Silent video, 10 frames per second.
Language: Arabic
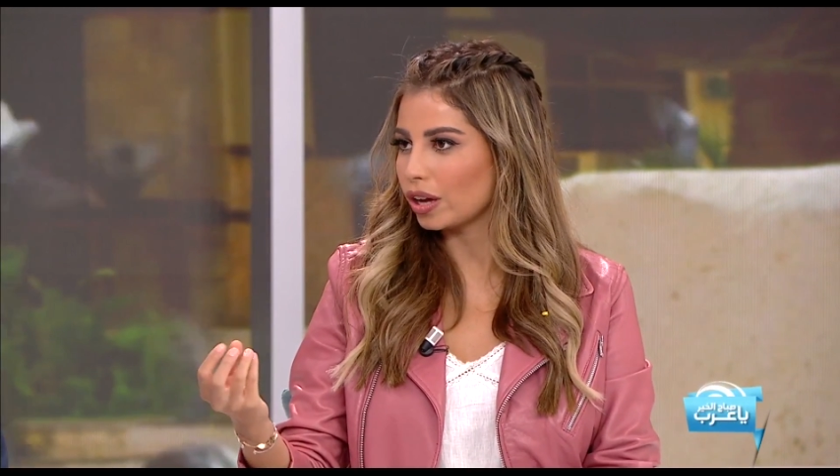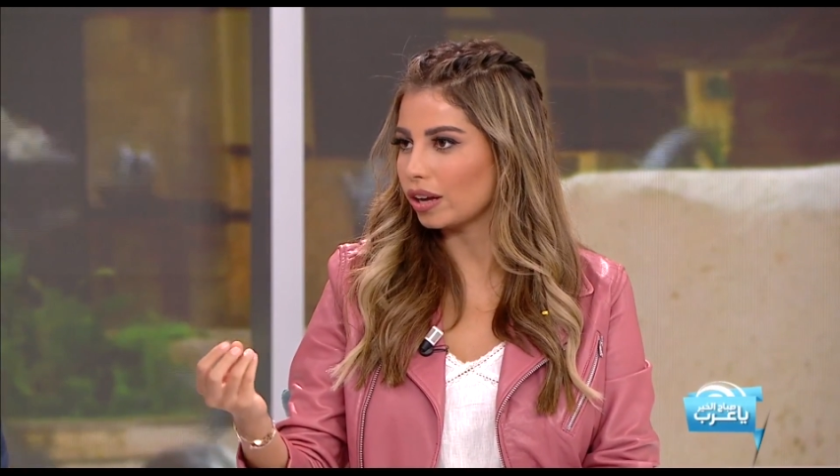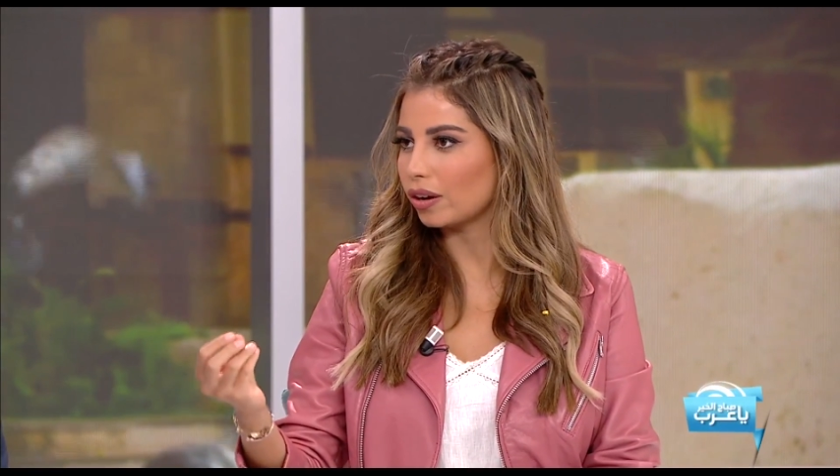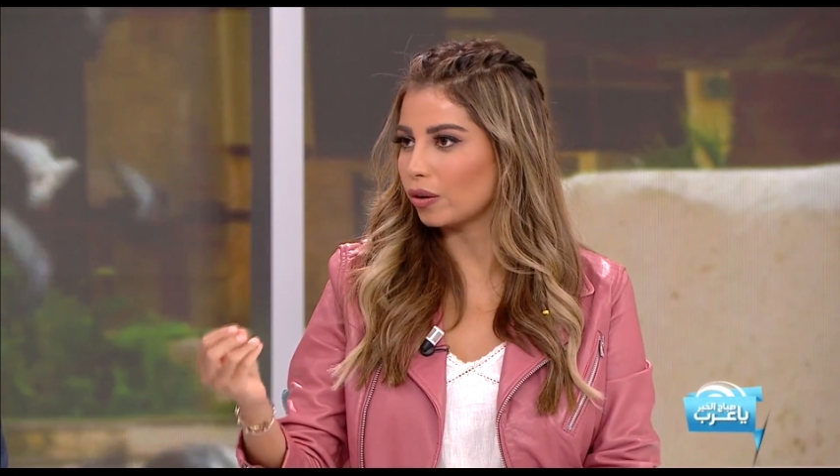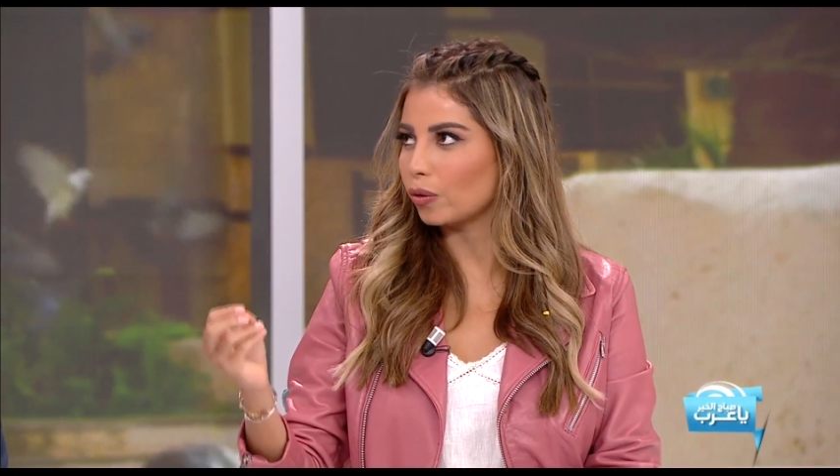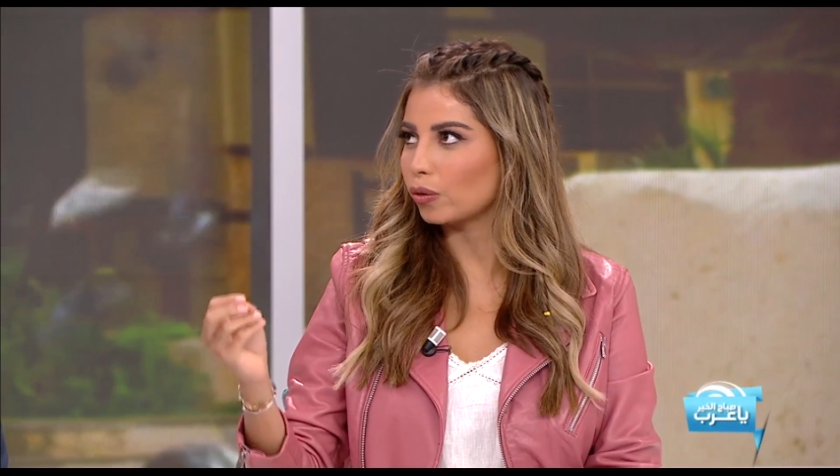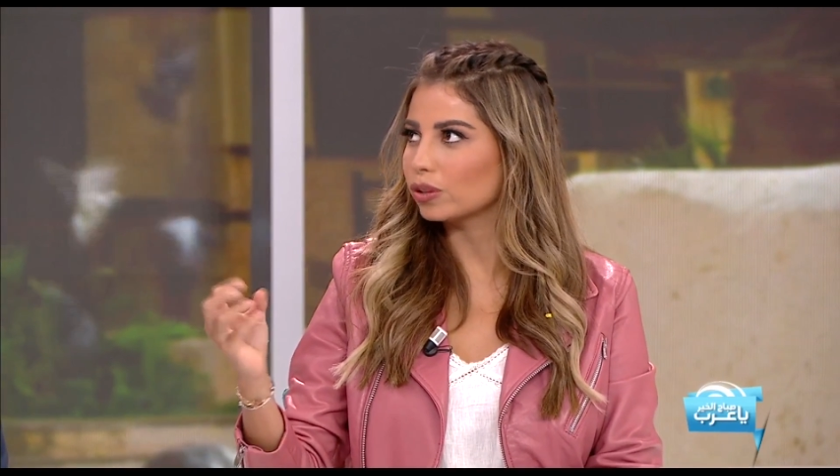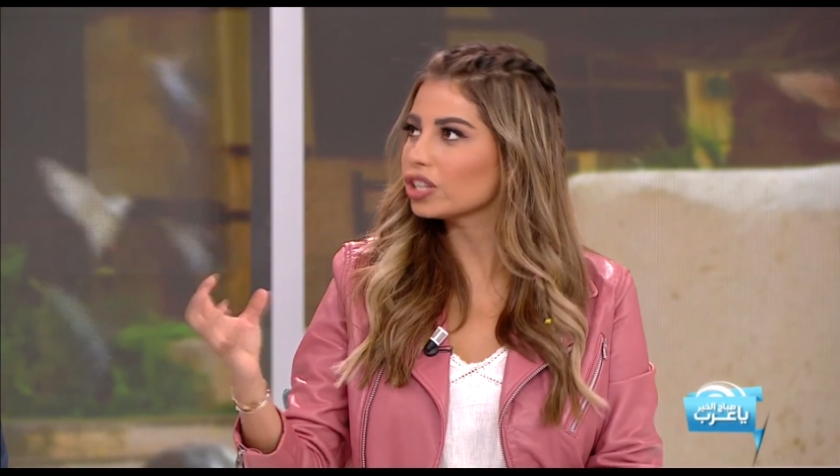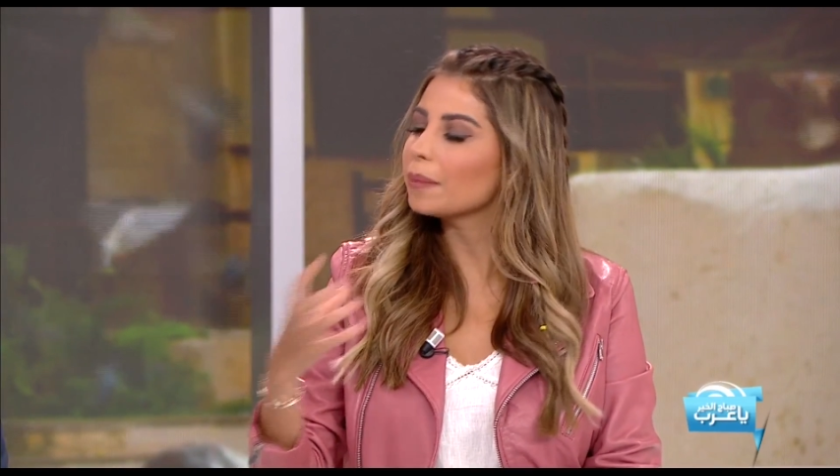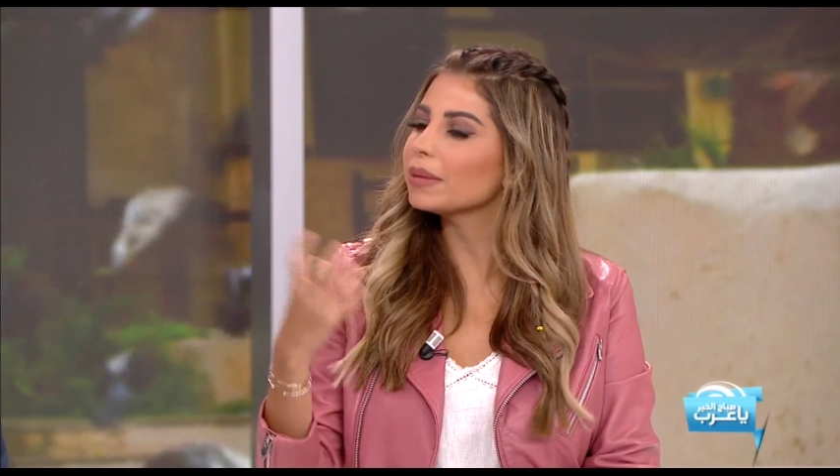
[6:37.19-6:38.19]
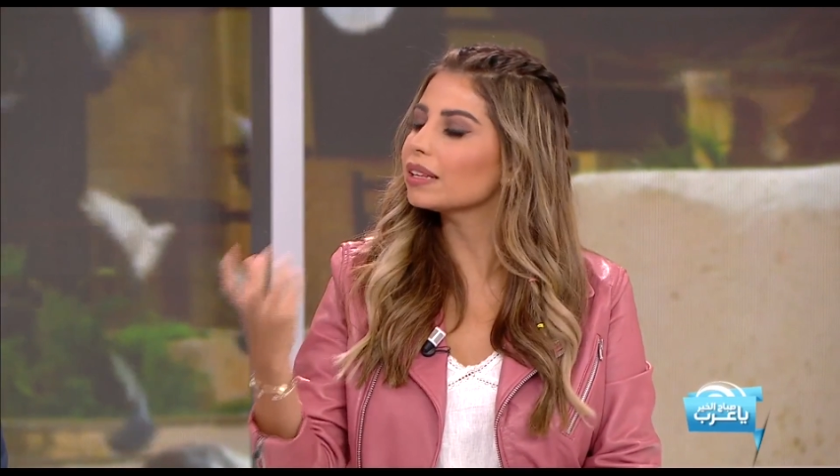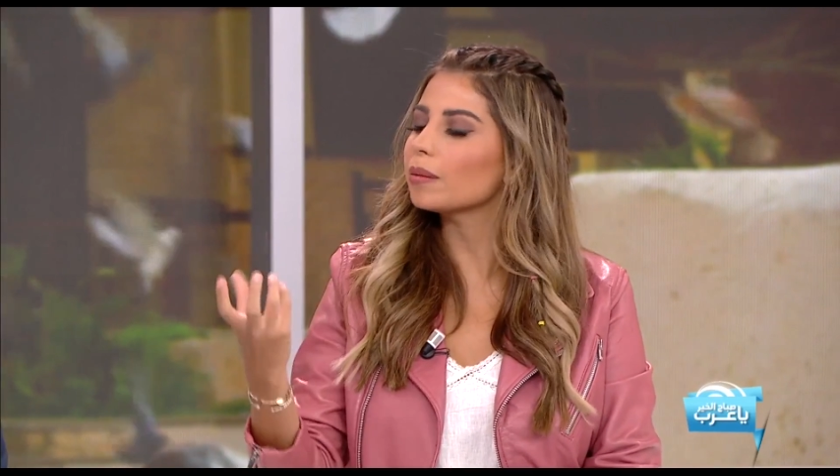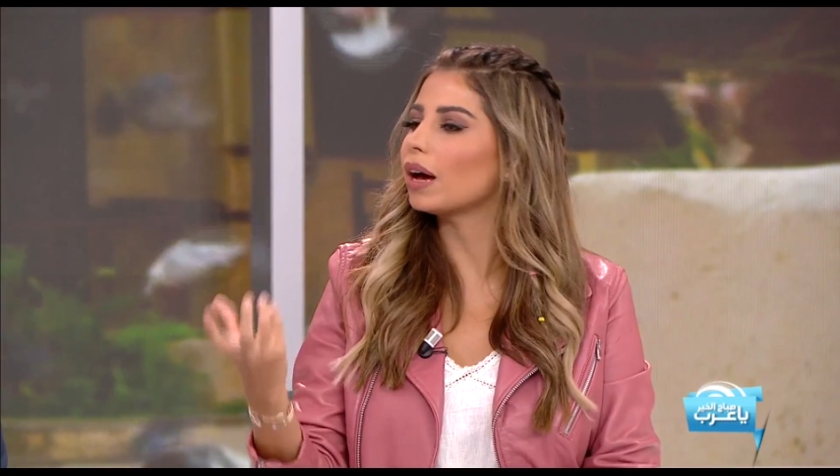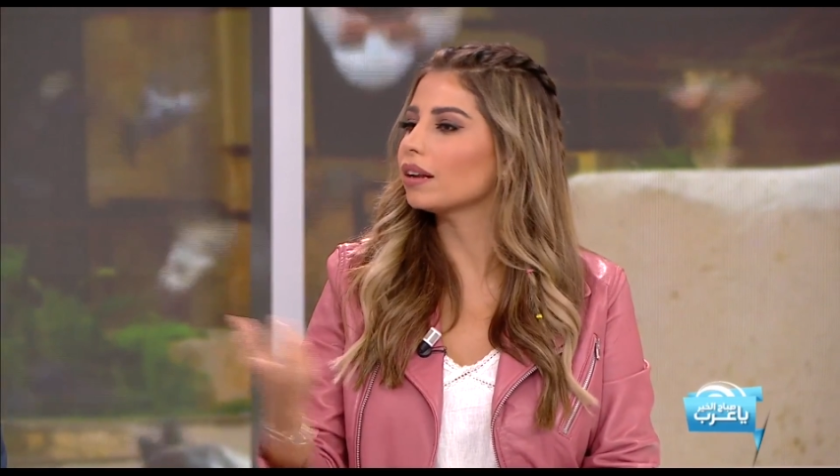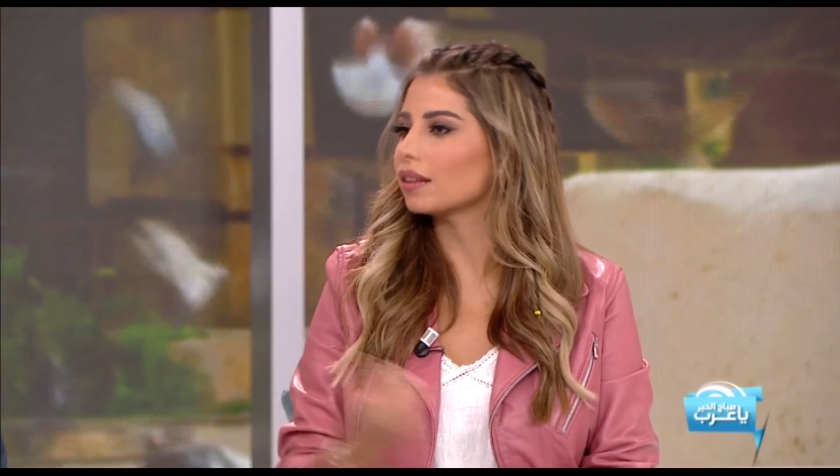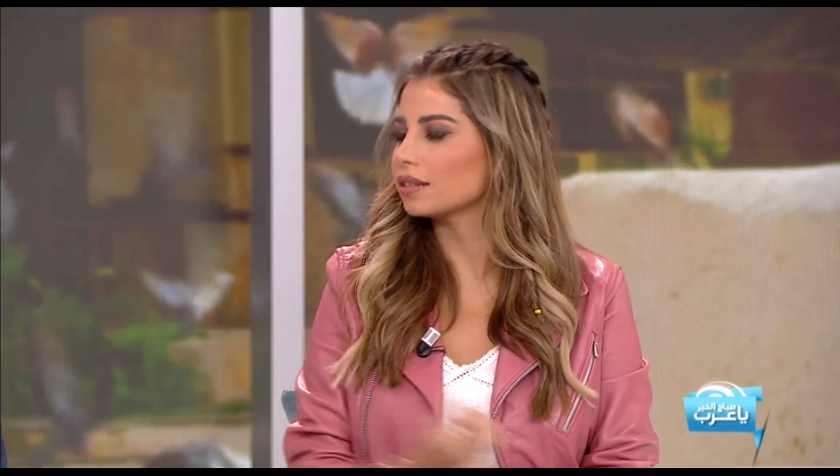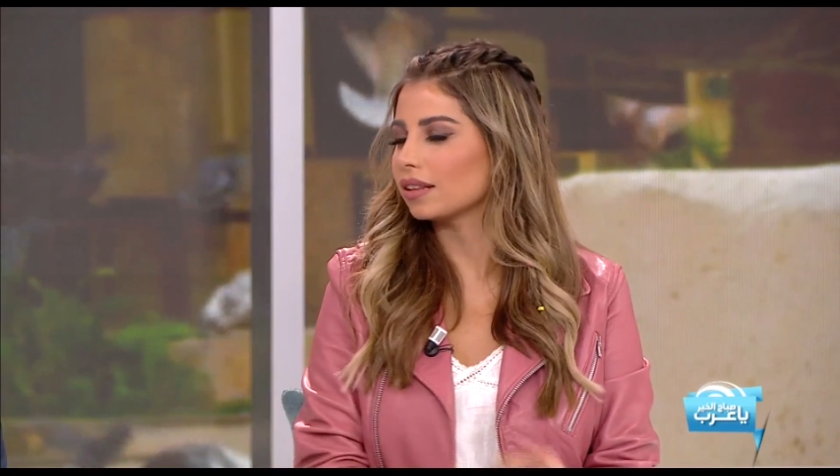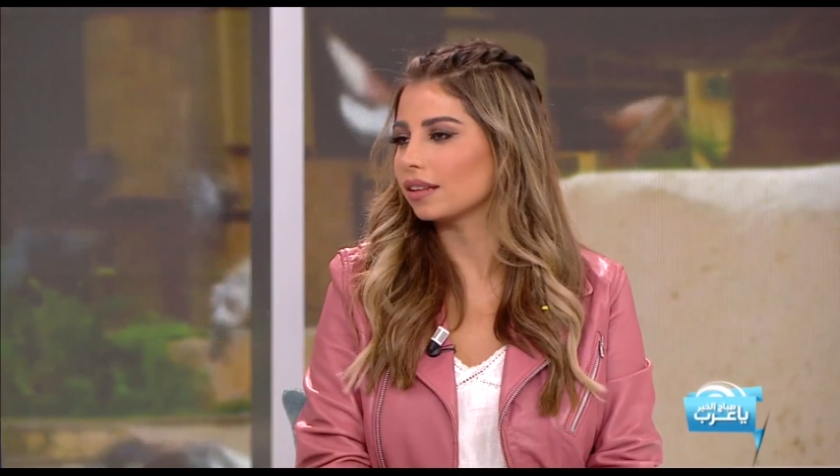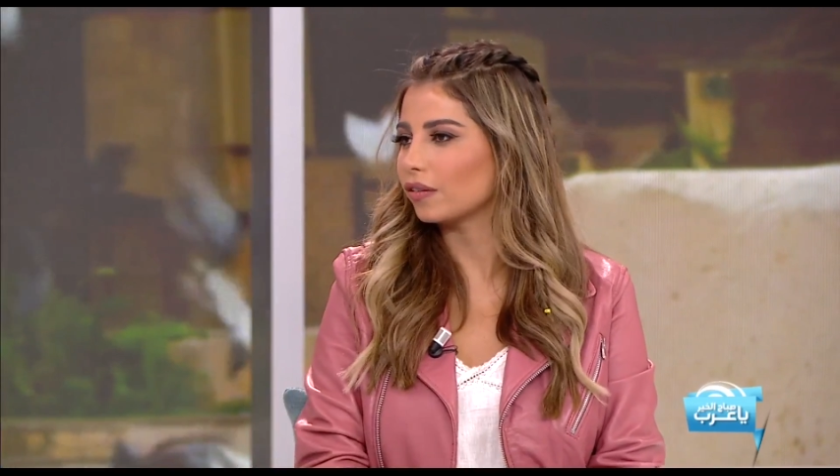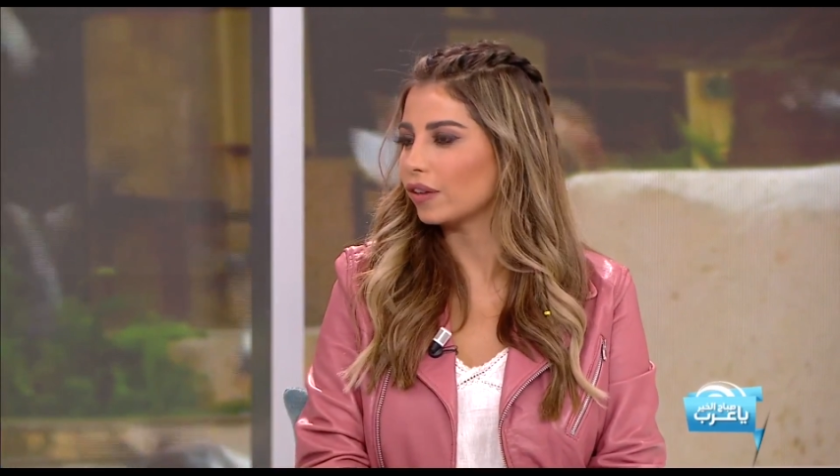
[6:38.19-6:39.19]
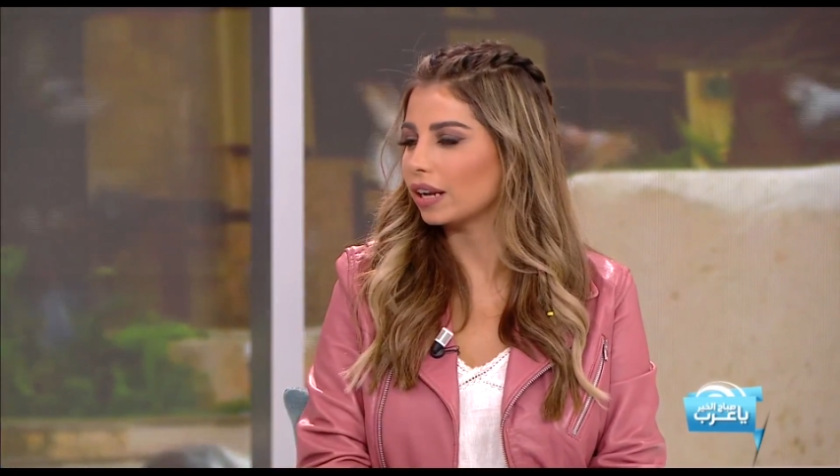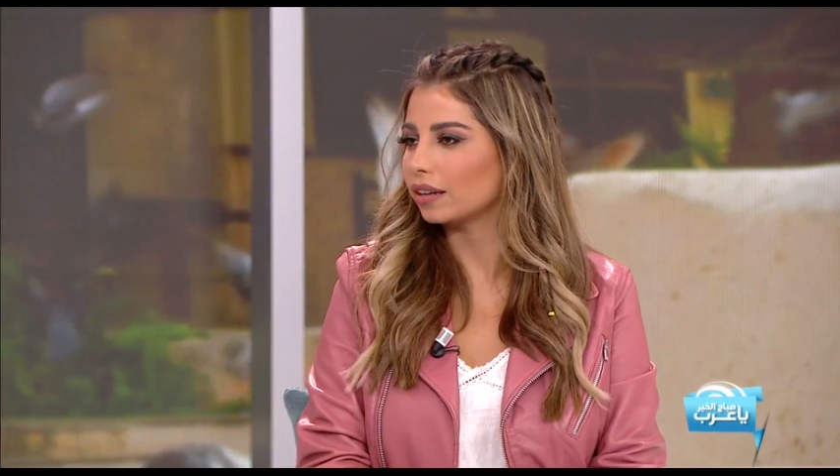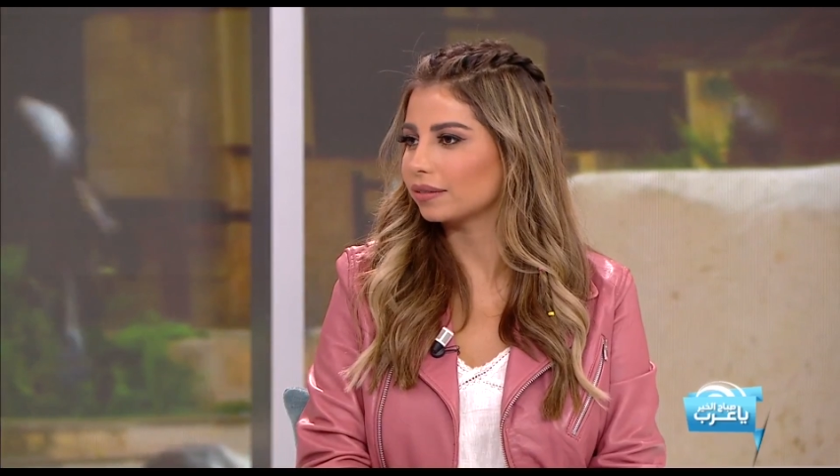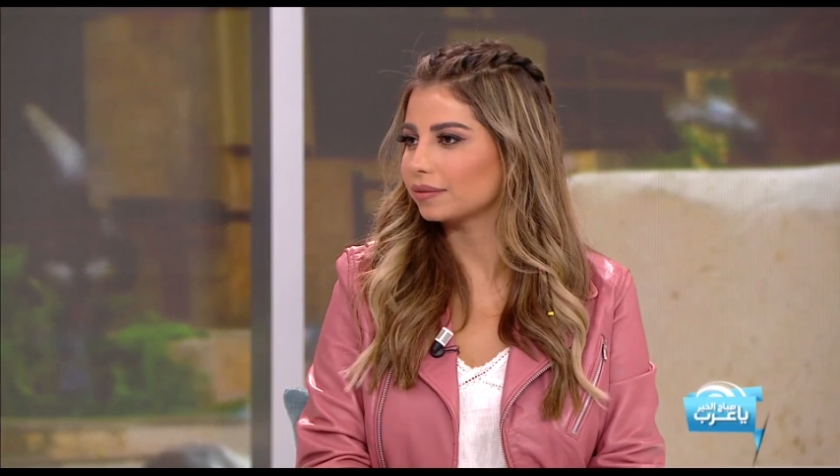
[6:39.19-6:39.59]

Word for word: آه وايش اهميه المعارض اصلا للفنان